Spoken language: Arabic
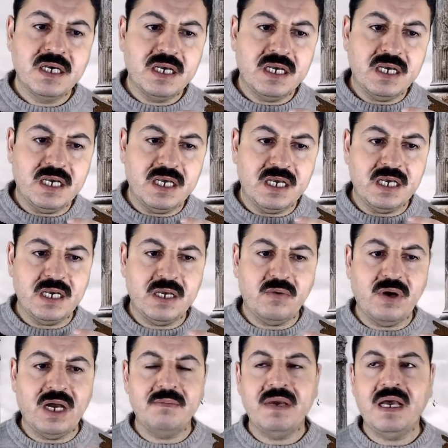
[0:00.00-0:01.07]
آه،
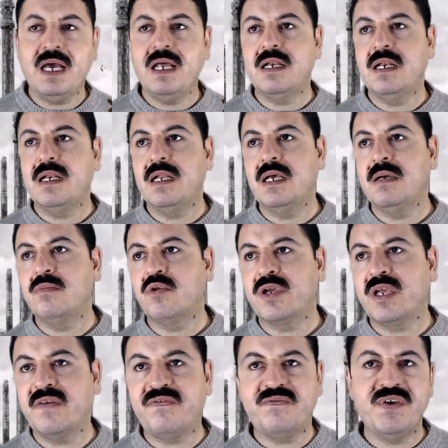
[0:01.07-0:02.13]
وأعمال
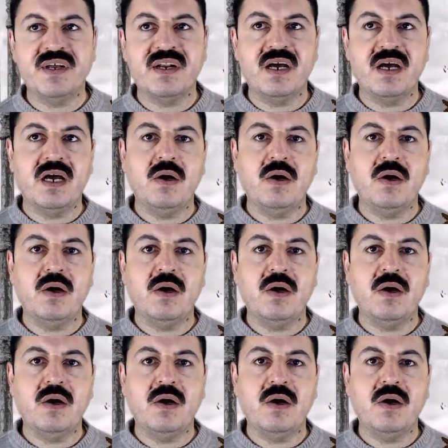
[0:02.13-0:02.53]
مكفرة